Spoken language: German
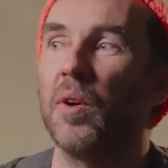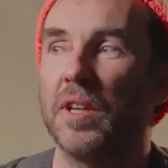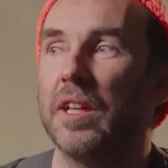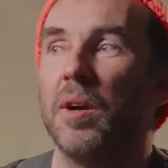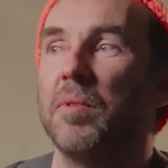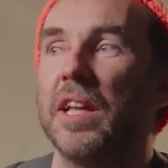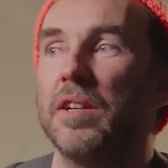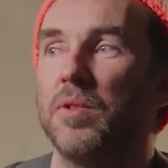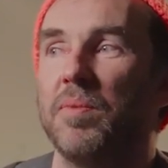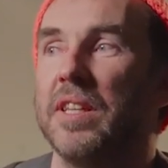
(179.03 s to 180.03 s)
Und ich glaube,
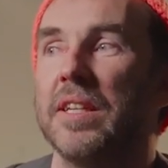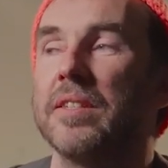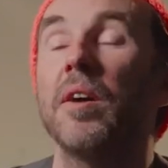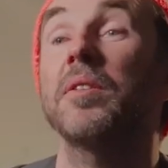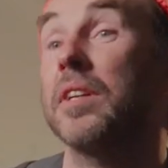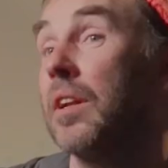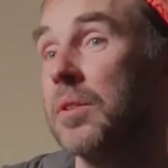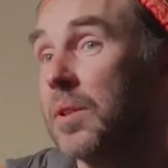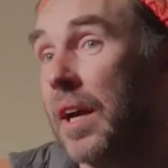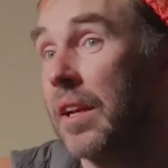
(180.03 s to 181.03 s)
da spielt der Sound
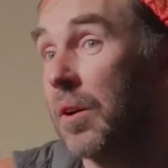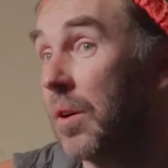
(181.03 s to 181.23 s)
genauso eine